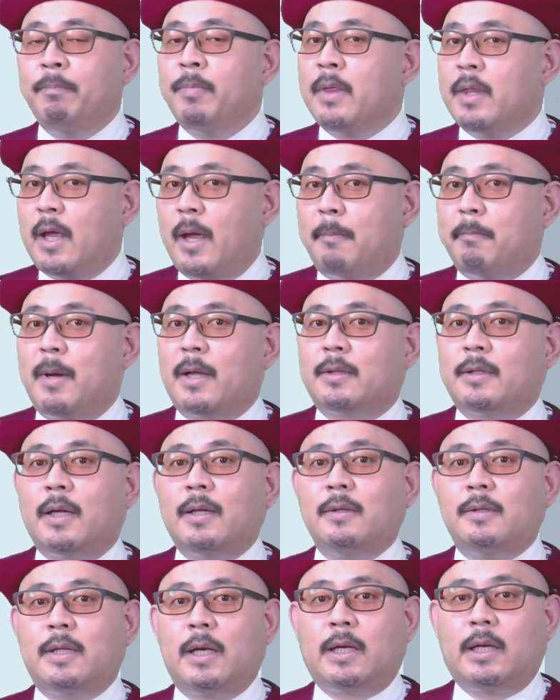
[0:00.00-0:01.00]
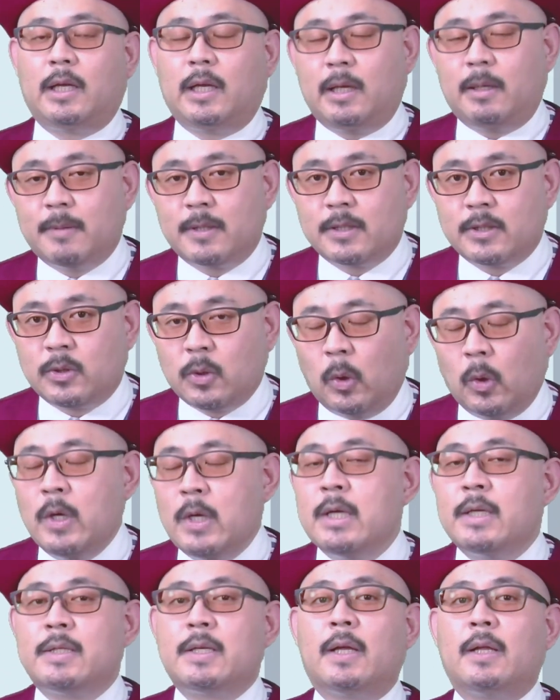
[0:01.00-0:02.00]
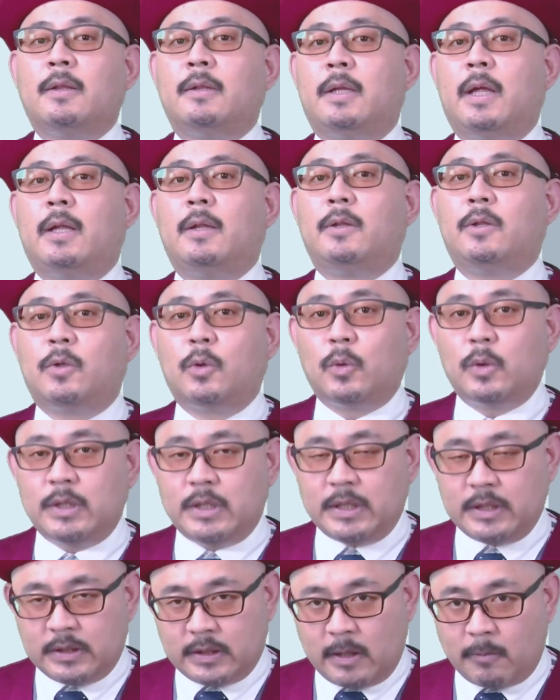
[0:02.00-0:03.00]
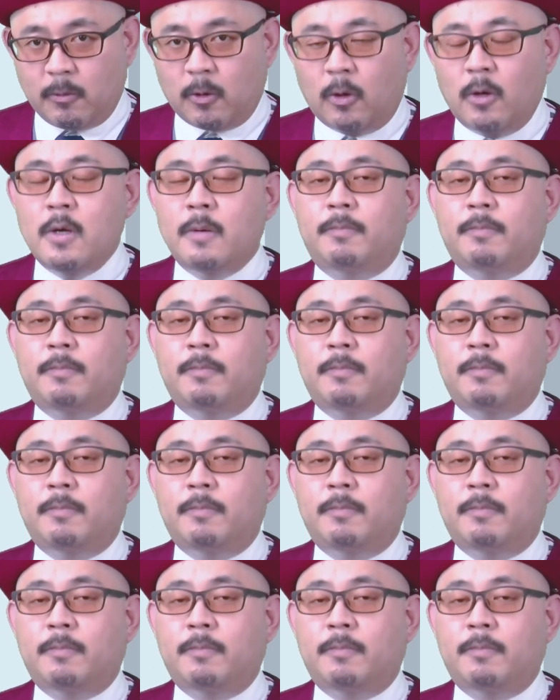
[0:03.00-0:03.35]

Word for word: で、まあ、端的に言いますととさんてん投資図でも